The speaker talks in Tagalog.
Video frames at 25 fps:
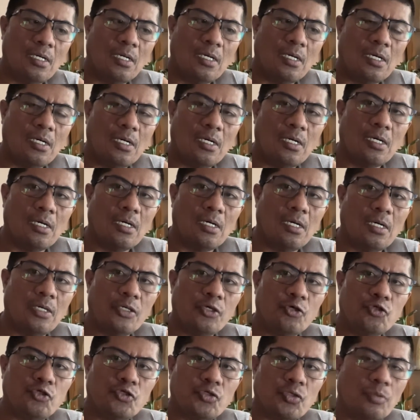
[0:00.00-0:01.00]
uh,
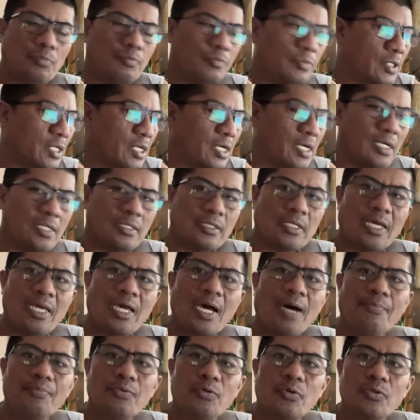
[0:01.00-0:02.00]
YouTube na
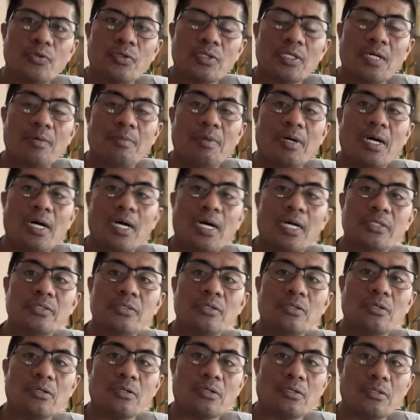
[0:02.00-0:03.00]
na-upload ko na mga
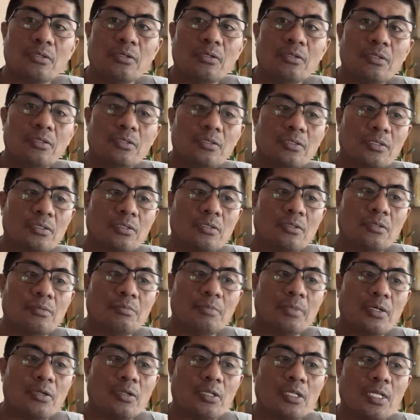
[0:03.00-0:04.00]
kajolog no. So
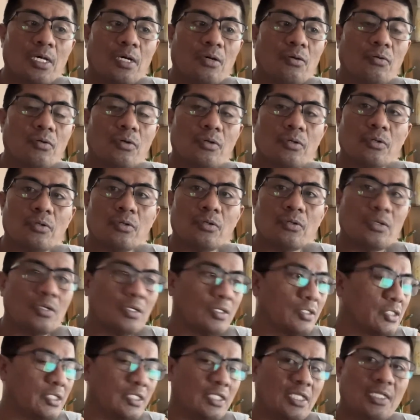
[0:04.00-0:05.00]
meron na akong
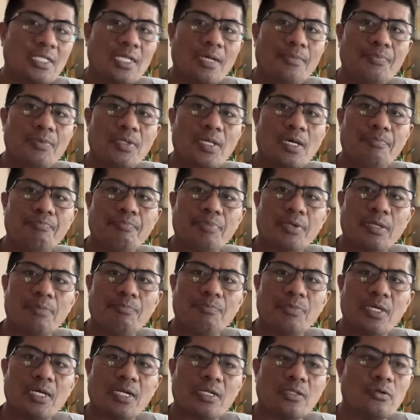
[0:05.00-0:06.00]
sinit na
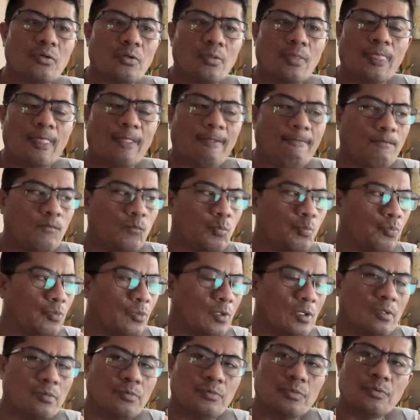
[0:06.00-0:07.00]
premiere doon.
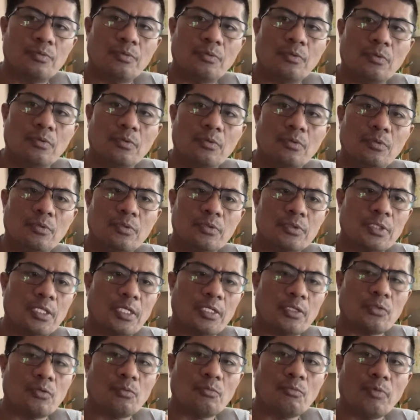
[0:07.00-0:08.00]
So
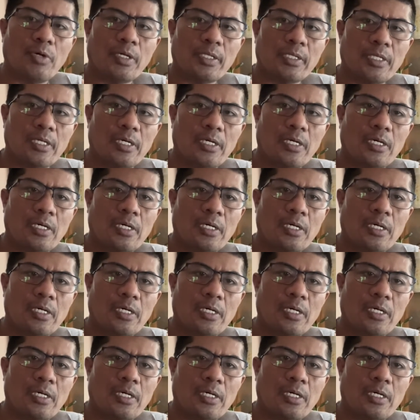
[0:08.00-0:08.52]
sa itong buwan na